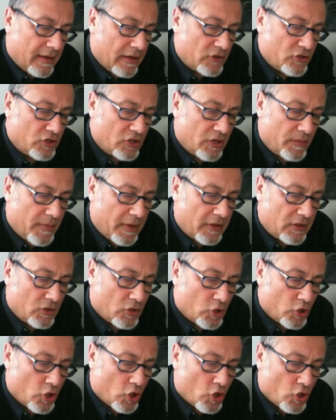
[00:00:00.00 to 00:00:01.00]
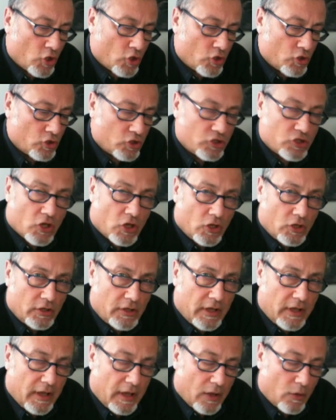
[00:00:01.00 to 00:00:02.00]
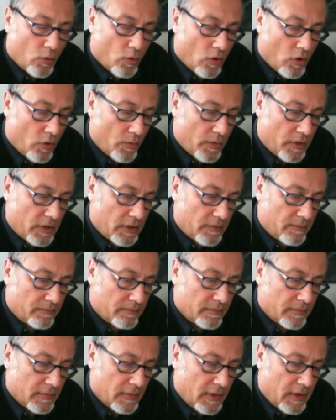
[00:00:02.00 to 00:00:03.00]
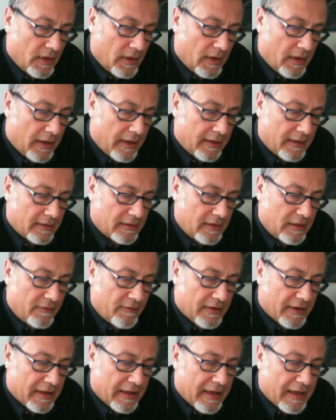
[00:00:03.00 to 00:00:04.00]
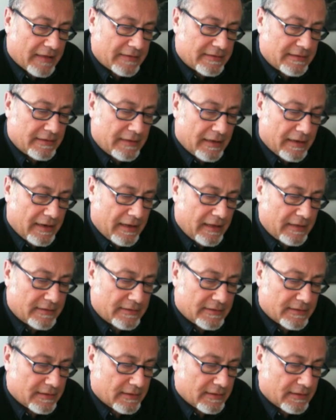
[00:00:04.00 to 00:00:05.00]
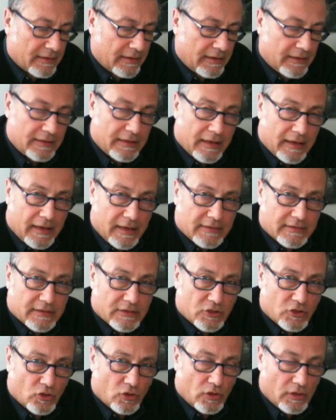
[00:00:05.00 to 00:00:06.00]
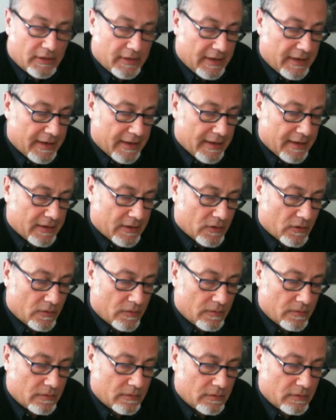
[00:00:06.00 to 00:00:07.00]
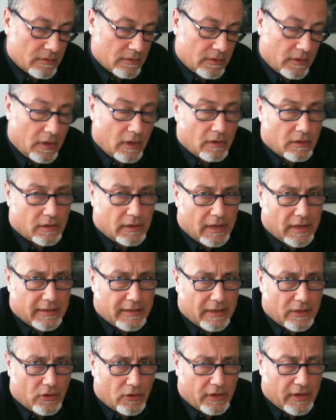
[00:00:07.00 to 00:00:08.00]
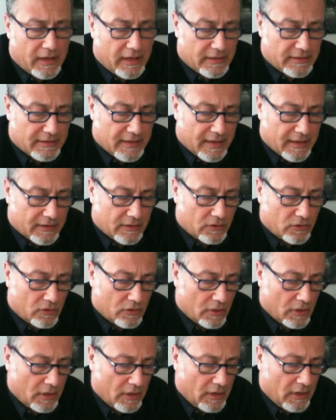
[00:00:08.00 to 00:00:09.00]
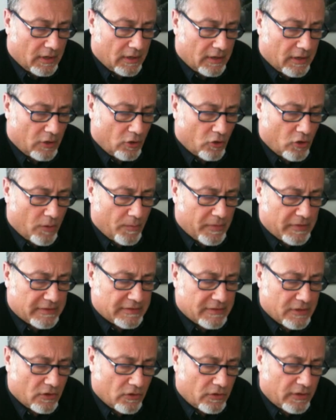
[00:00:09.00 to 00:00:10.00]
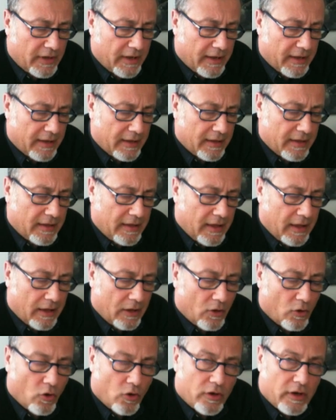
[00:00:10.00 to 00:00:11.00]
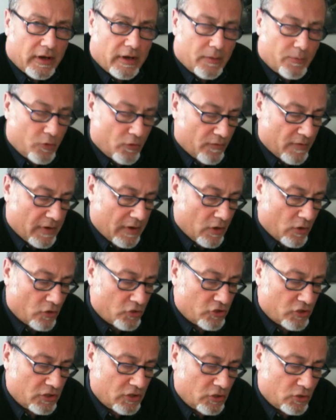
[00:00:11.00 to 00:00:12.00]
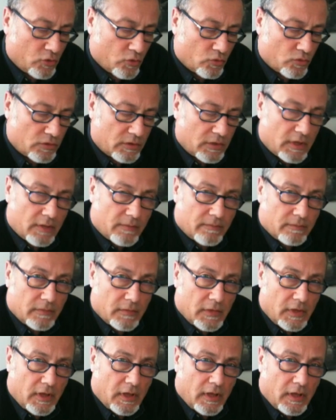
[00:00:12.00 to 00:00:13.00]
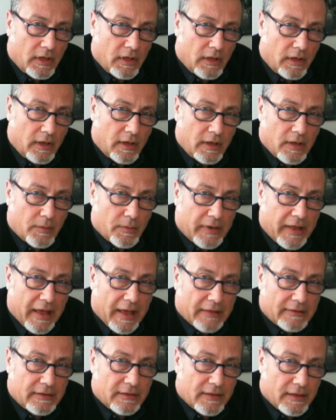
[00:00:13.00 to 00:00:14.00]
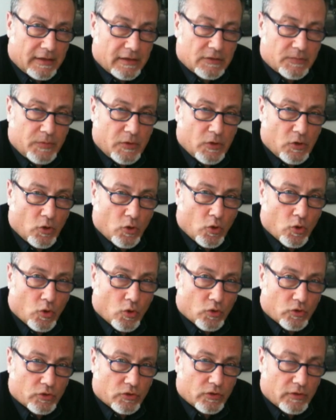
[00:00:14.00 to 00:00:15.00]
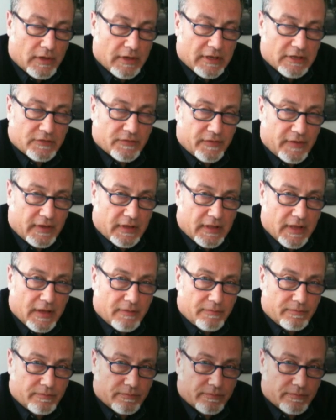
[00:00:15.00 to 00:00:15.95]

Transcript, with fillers: e ci rimettono soldi e uomini. Ai cattivi ragazzi di Leeds interessa solo il denaro. Ah, in realtà non è esatto. La loro ambizione è correre più veloce di tutti, inebriati dal respiro corto della sfida.